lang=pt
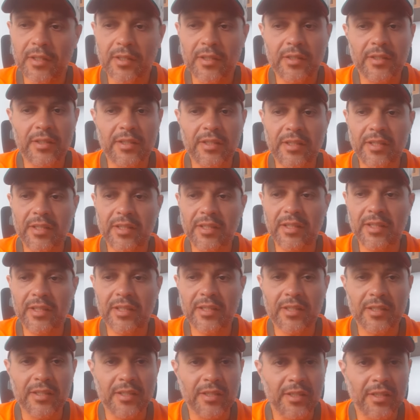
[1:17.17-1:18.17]

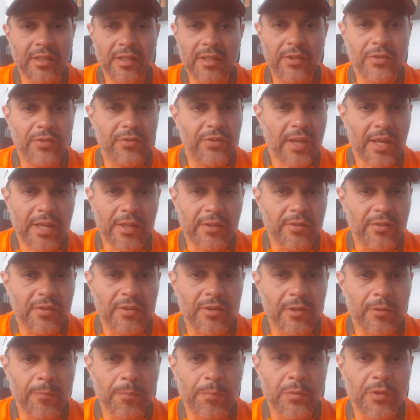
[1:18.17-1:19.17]
E,
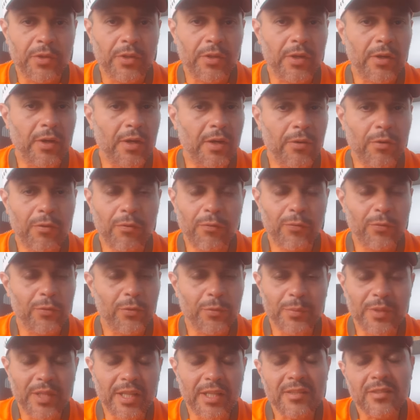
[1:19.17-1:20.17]
gente, eu, o
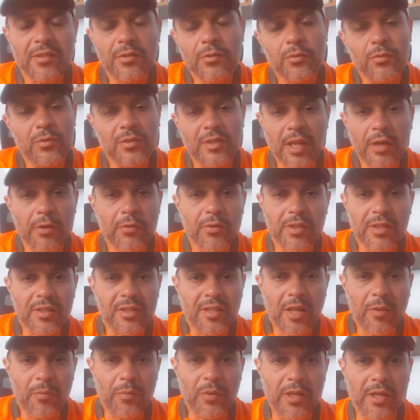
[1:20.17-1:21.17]
Fluminense não tem o que
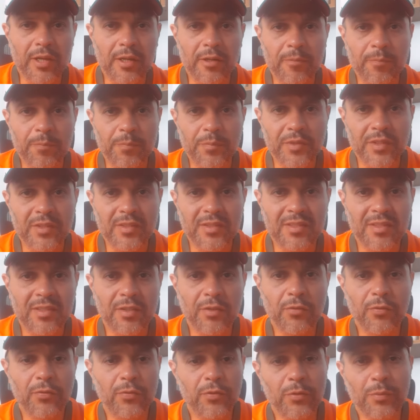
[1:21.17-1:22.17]
temer. Se
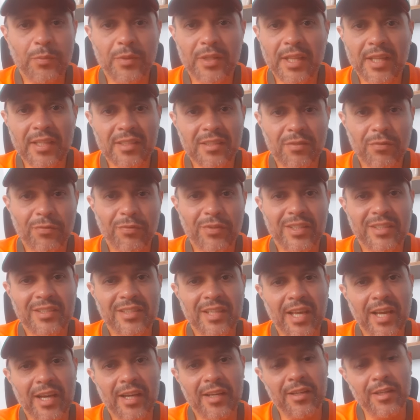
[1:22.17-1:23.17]
o Fluminense
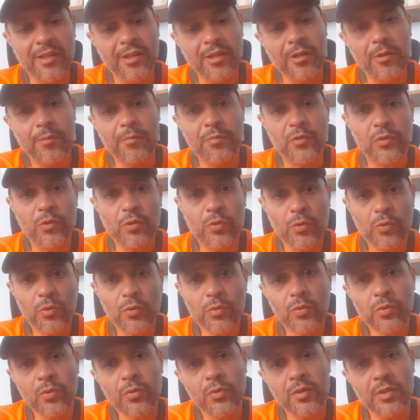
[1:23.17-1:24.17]
fizer
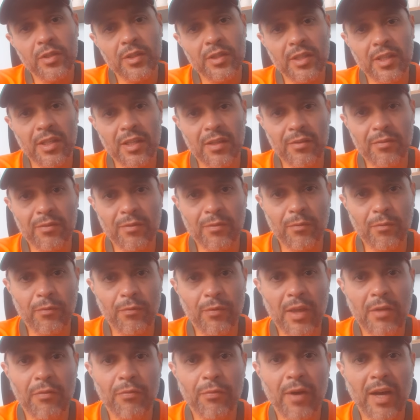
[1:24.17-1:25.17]
tudo que
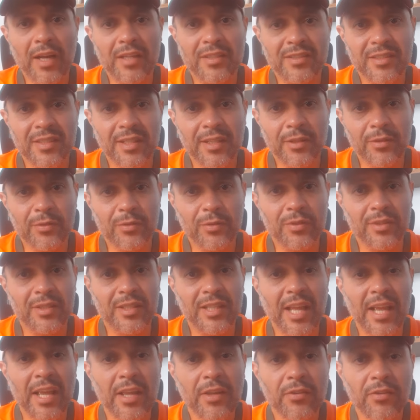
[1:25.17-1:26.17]
vem fazendo
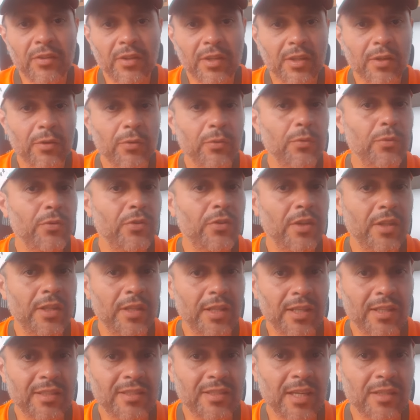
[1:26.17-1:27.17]
desde que o
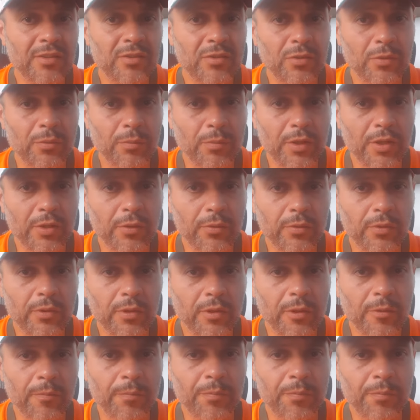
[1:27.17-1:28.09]
Diniz assumiu